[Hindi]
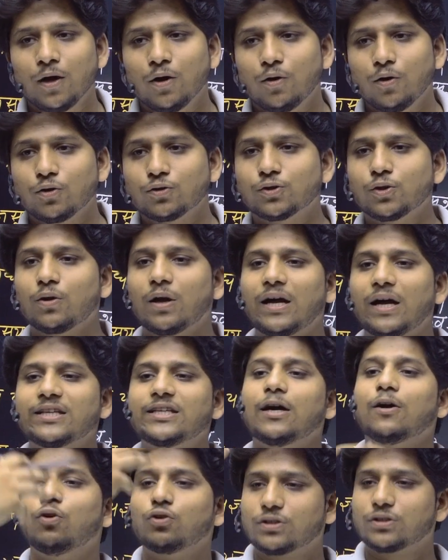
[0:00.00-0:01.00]
उसको राजा
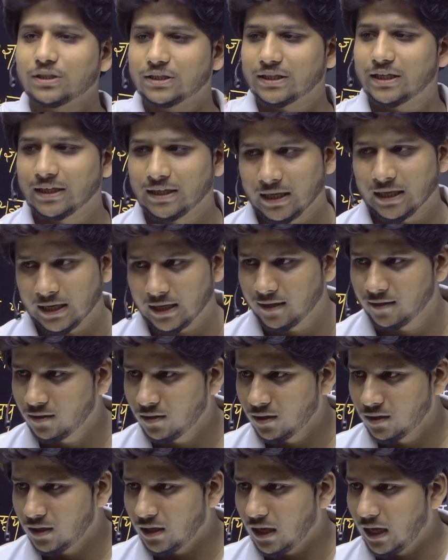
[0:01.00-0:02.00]
घोषित किया जा रहा है
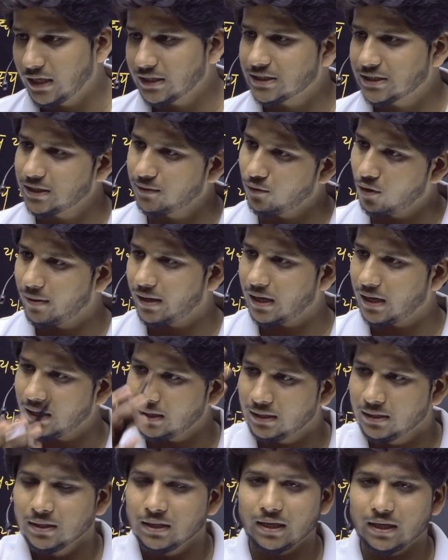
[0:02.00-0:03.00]
आज से वो हमारा
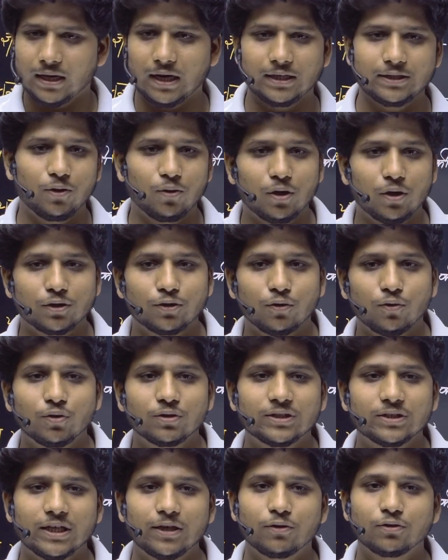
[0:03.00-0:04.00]
राजा होगा तो कौन
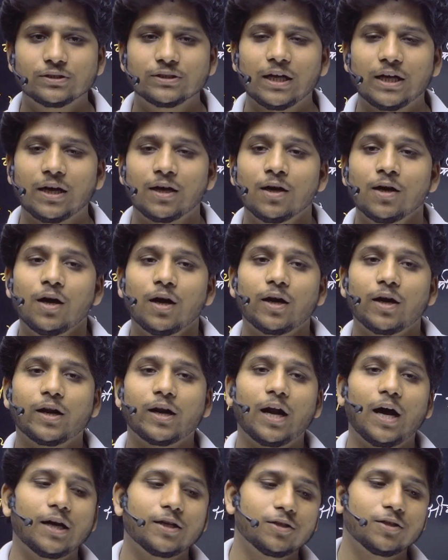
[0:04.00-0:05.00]
सा यज्ञ होता था
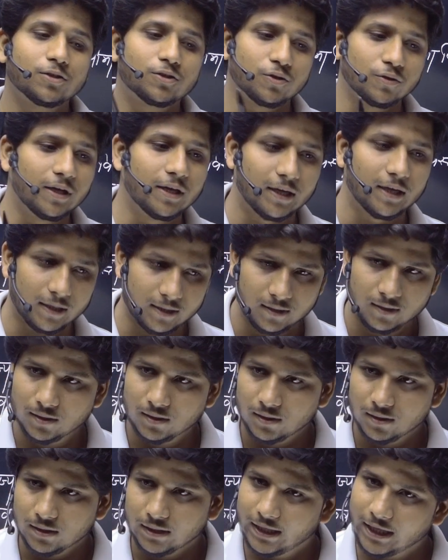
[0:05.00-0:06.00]
राज यज्ञ
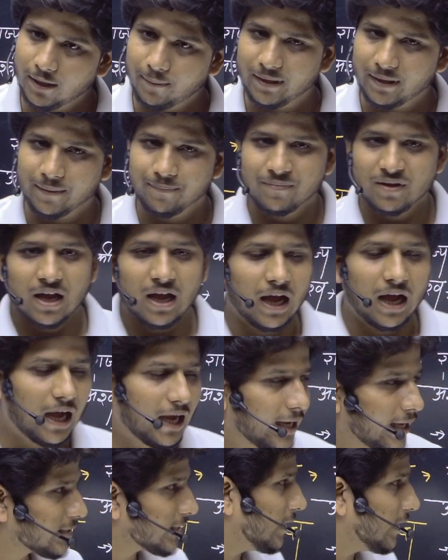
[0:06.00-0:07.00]
ठीक है भाई
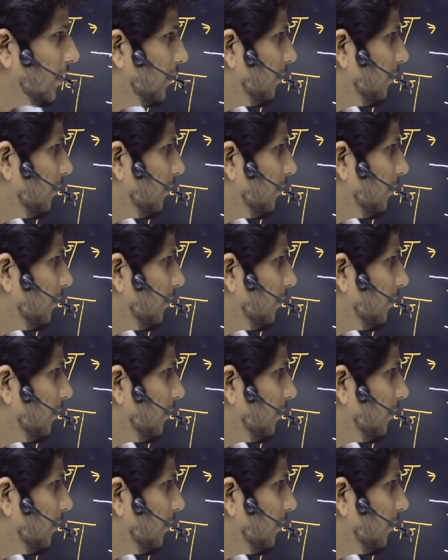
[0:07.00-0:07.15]
आगे चले